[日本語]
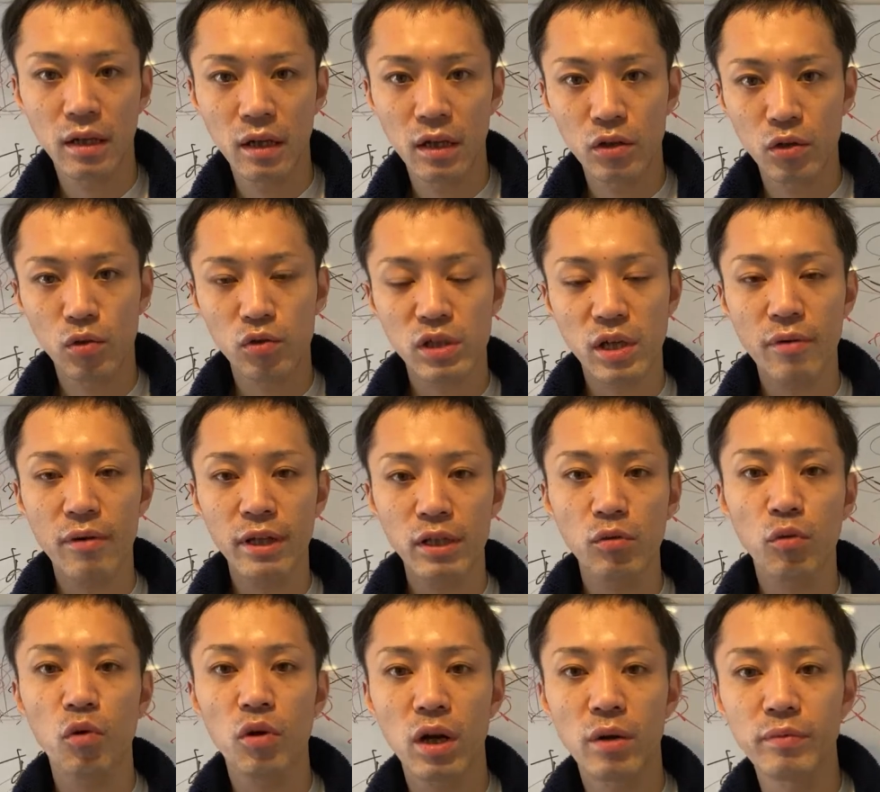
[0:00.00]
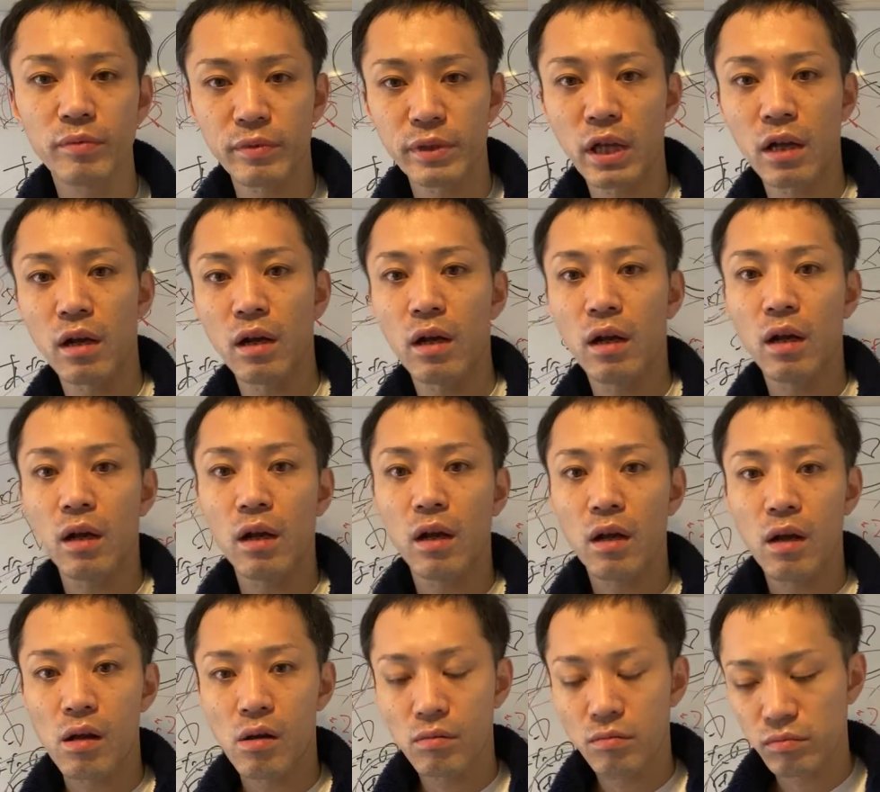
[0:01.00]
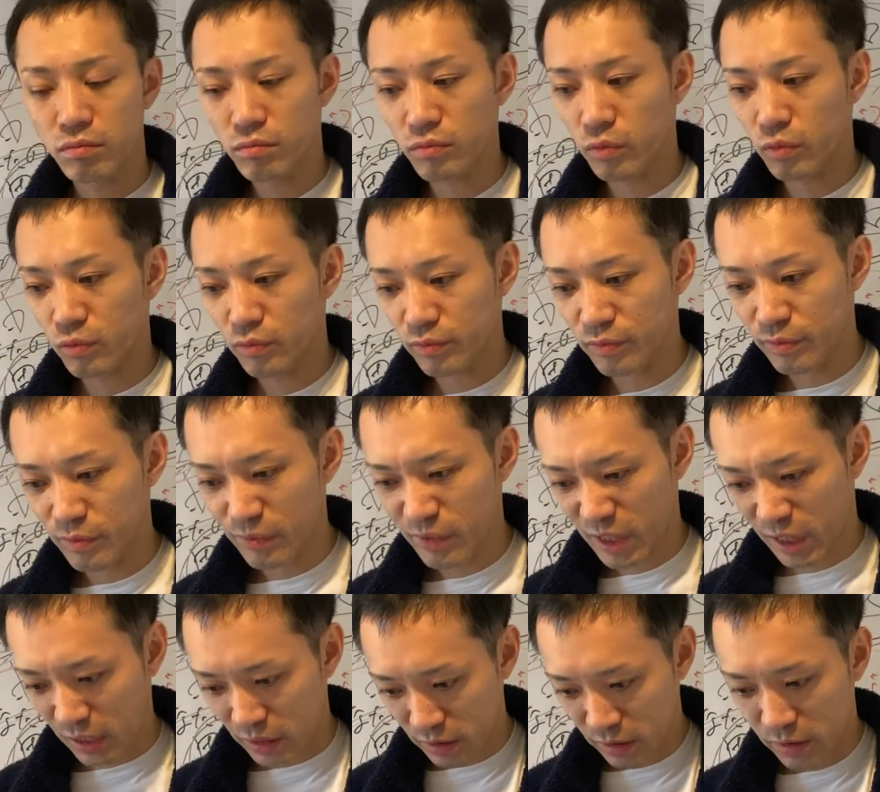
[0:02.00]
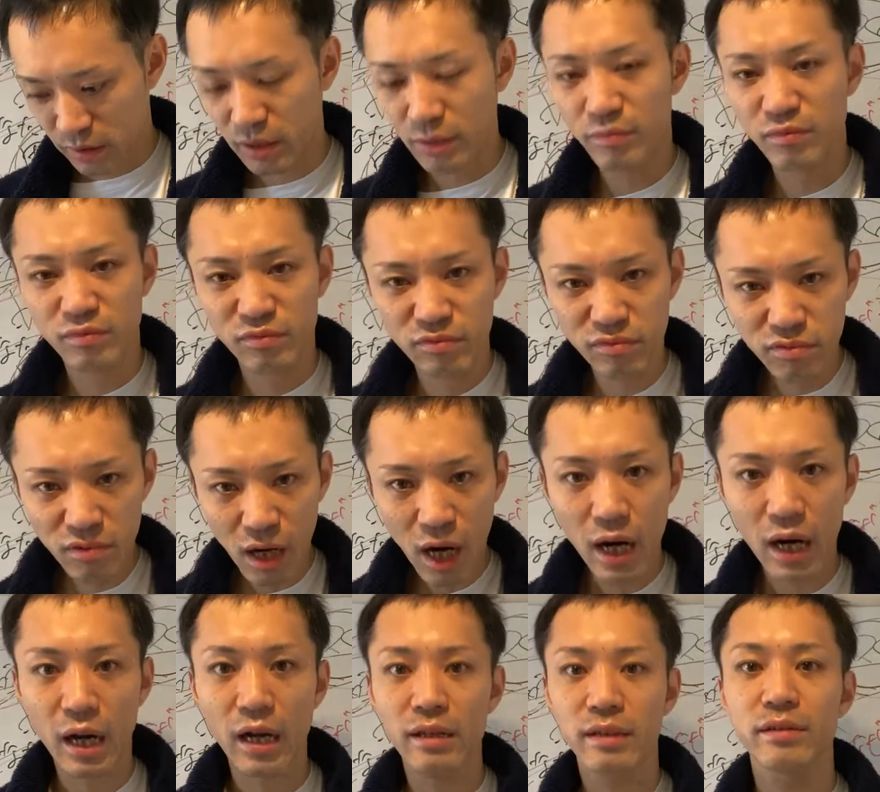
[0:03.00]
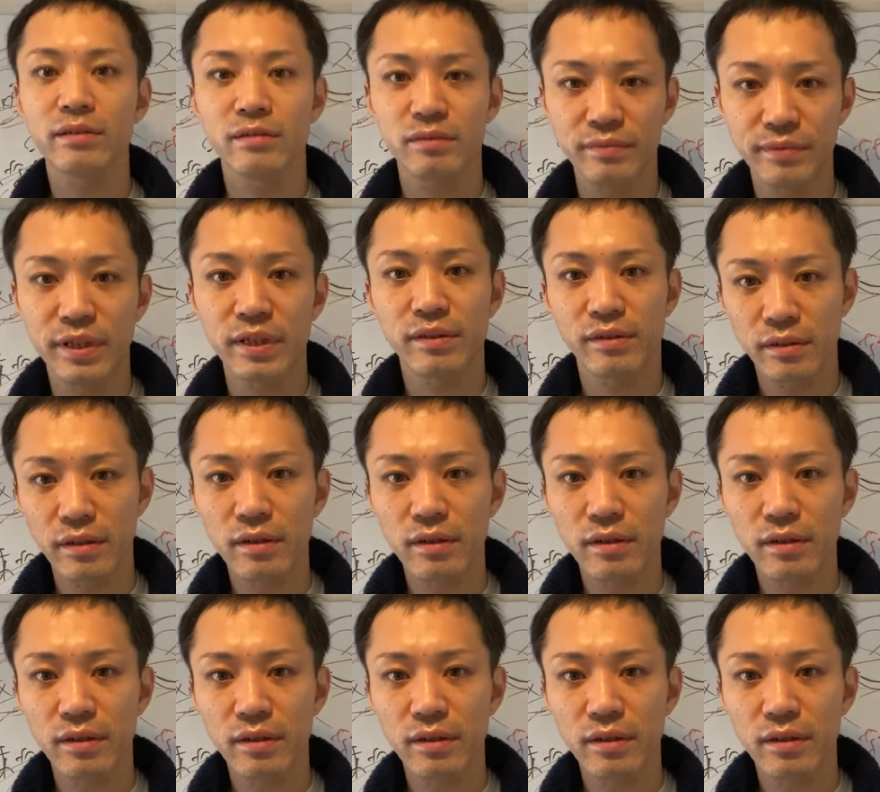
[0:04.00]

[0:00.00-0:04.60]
与沢のコラムみたいなもうがっつりぶわ書いてるっていて。